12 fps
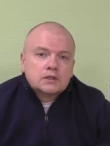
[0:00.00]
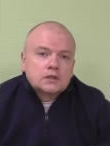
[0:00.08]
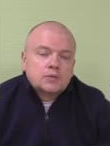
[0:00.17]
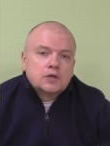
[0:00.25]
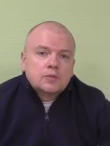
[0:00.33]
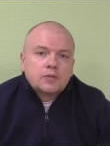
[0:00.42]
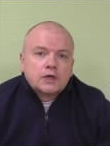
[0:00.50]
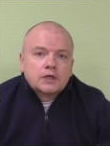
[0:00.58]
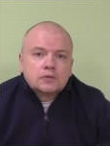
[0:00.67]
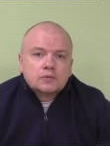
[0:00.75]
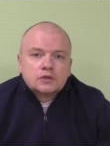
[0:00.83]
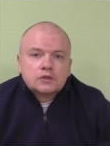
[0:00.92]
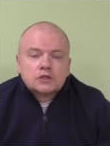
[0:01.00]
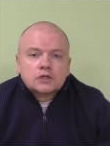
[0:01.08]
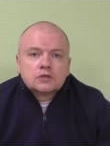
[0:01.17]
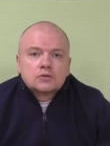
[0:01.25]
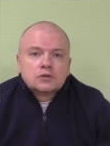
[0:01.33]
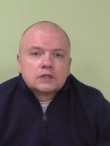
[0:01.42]
Именно поэтому
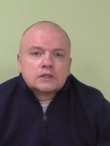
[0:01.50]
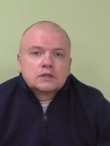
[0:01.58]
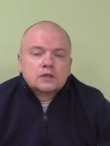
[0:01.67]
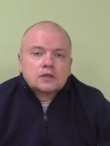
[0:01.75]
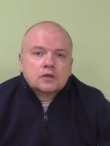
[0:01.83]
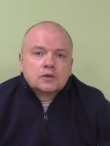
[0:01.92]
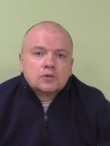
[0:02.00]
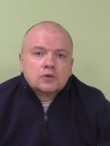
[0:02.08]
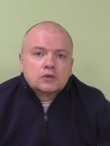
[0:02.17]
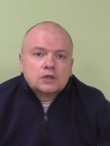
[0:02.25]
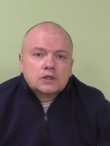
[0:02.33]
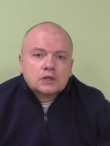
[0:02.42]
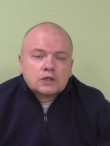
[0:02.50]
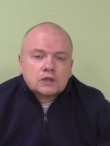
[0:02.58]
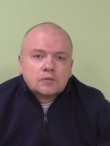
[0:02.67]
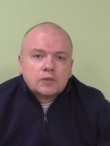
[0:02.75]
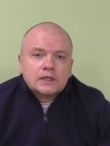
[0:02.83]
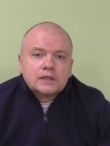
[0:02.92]
сейчас у нас многих
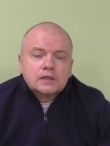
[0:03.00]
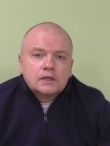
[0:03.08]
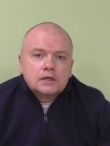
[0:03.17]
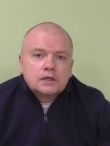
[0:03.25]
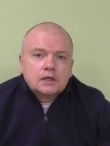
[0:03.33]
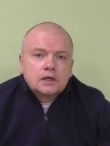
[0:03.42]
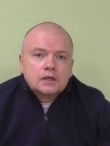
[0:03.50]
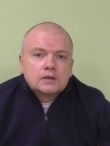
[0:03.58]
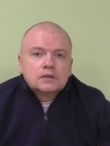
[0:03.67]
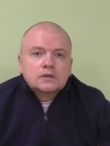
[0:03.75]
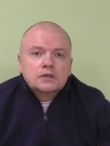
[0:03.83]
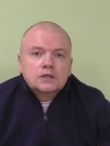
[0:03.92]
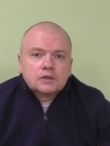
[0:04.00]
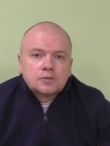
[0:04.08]
моделей кайт нет,